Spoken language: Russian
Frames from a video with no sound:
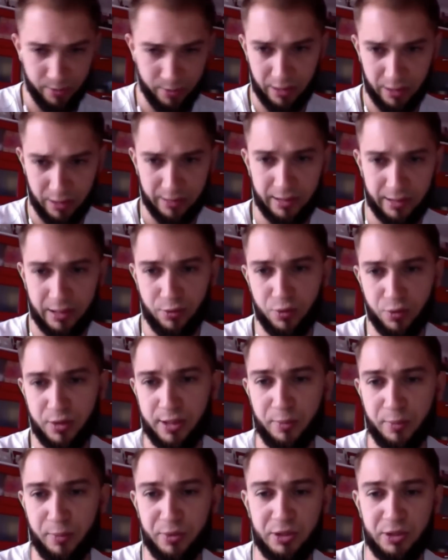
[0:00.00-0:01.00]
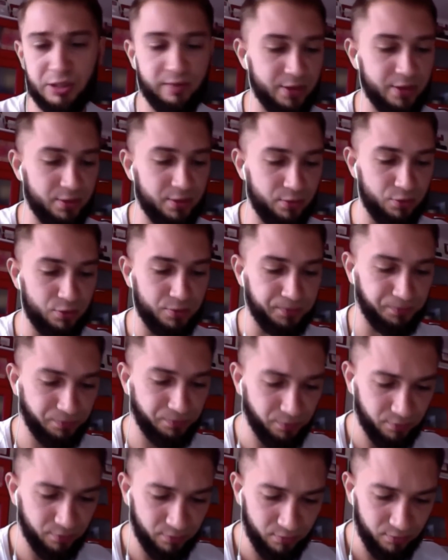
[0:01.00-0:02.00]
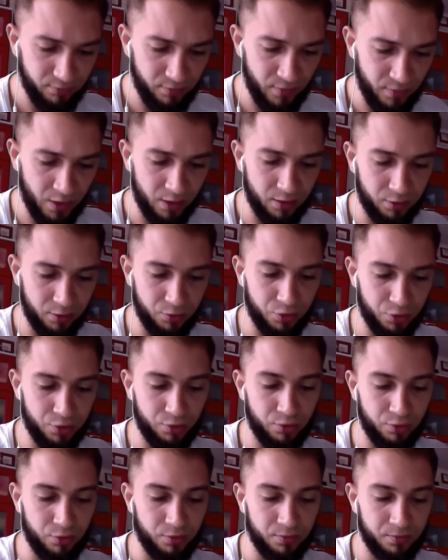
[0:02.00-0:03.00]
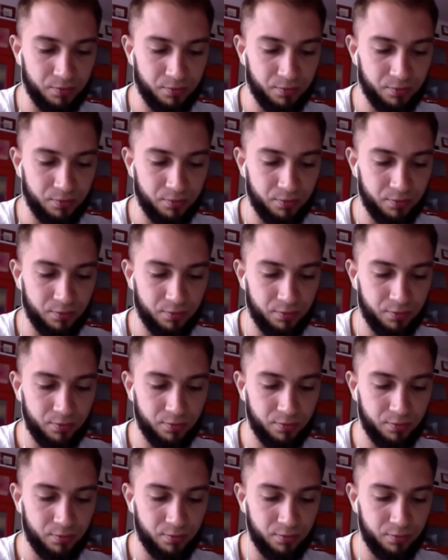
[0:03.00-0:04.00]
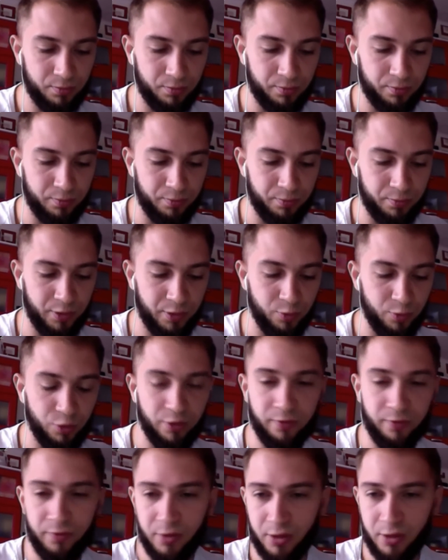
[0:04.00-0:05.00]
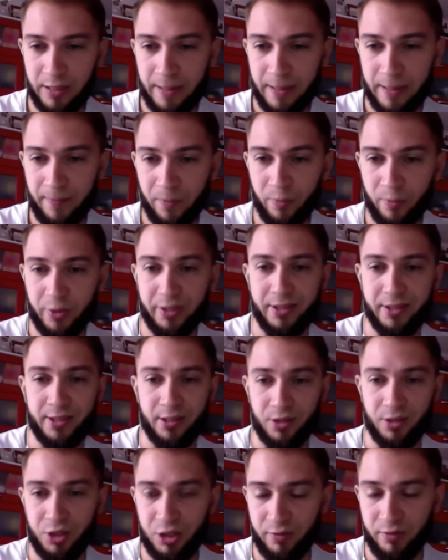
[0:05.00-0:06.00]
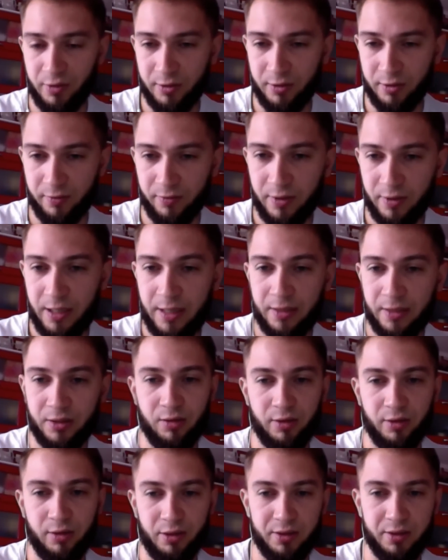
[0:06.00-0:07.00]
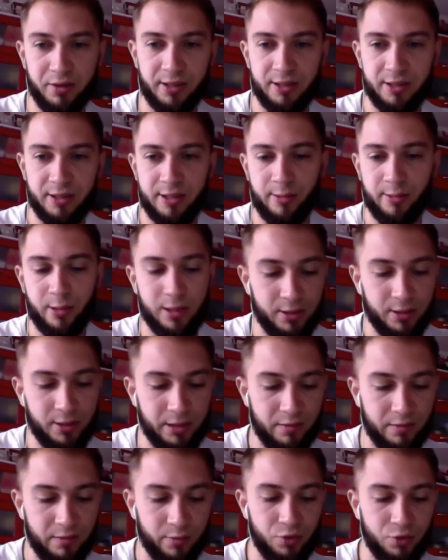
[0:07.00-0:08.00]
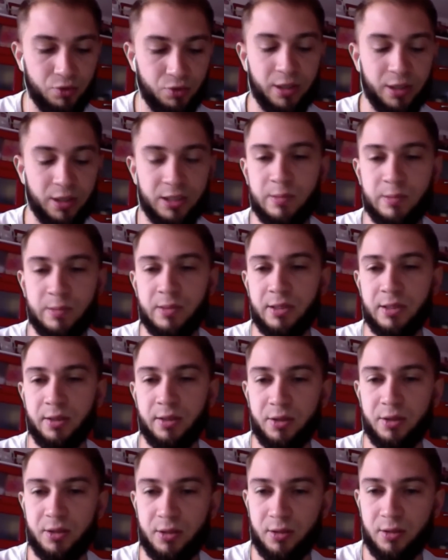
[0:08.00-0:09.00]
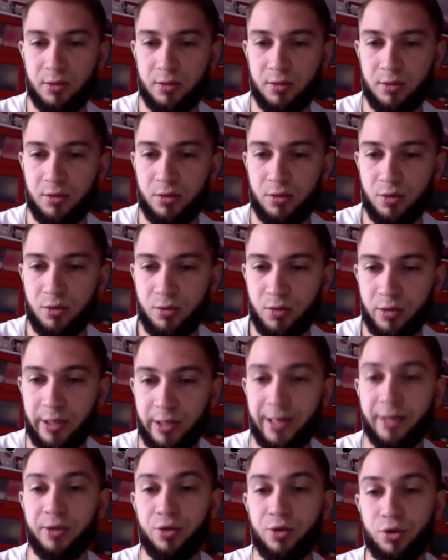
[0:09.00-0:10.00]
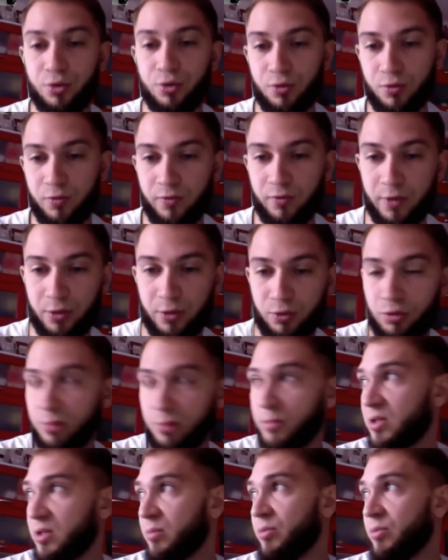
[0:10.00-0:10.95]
От брата я узнал по телевизору а, то, что прямой эфир, Борис Корчевников договорился с Розаном Кадыровым, то, что хотим сделать э, реалити-шоу, в котором мы